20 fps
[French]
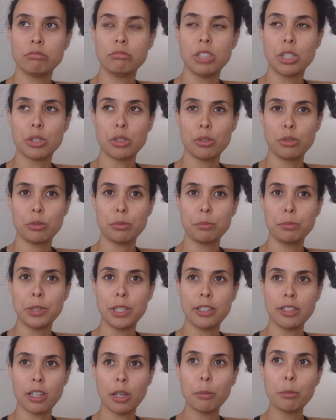les gens sont
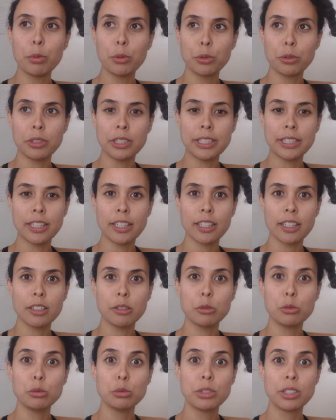peut-être un peu sur les nerfs
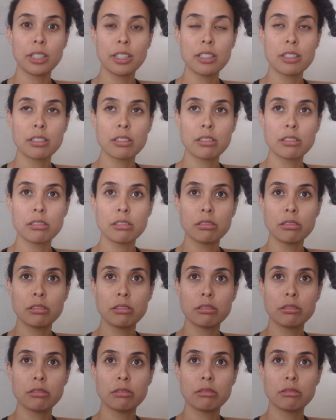ou tristes
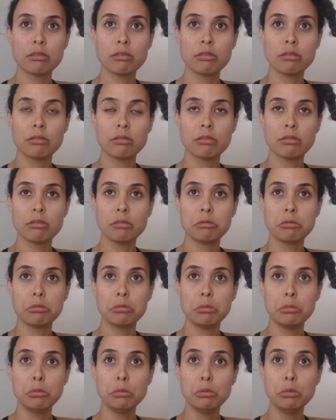
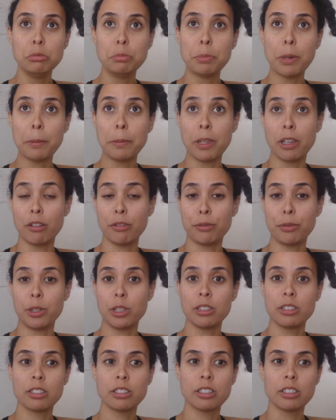ou pas bien en
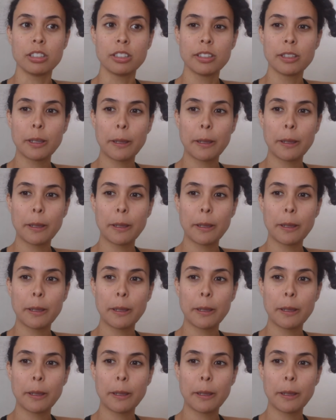fait.